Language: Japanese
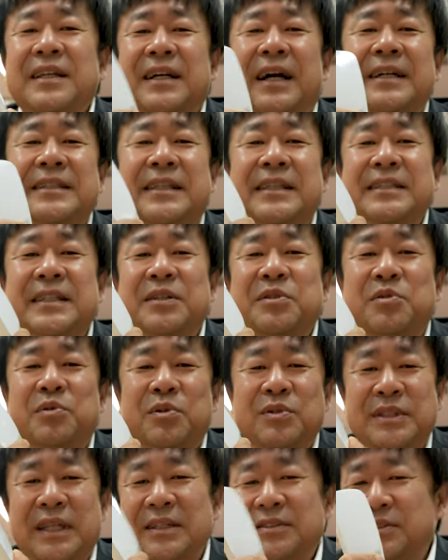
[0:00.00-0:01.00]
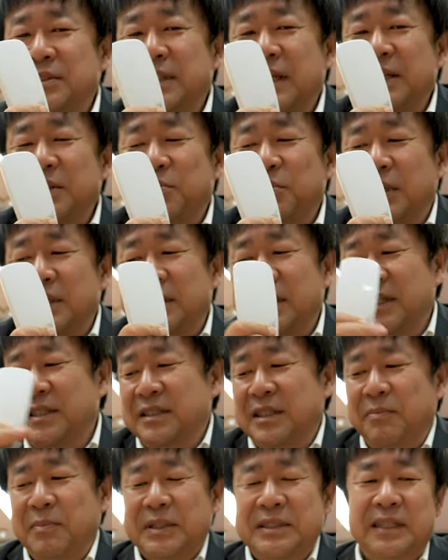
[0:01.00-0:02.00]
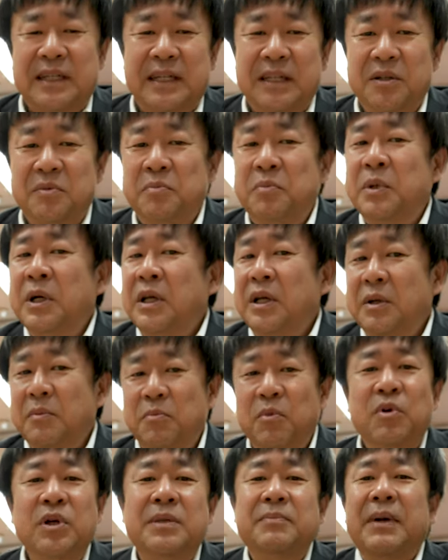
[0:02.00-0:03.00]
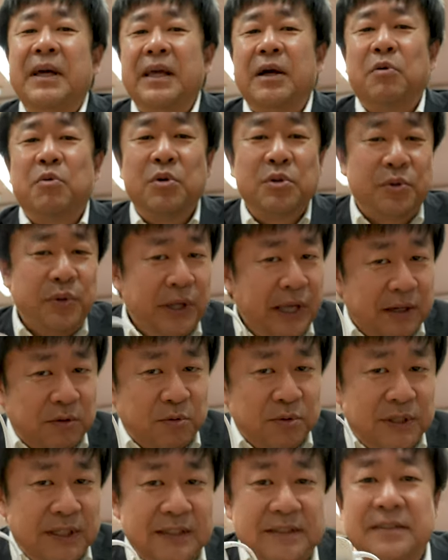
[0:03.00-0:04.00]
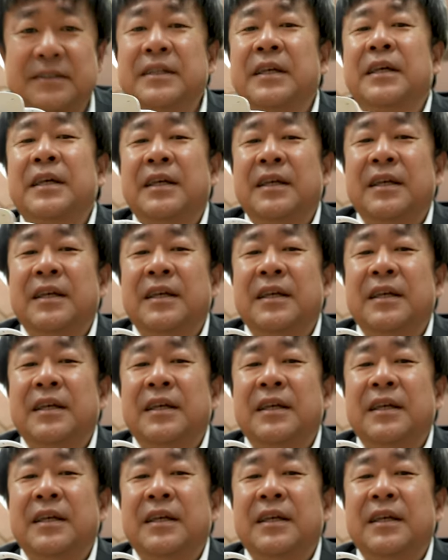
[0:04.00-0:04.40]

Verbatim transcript: 快適なところを探ったりとかってしてましたけどもう今やオートエアコンです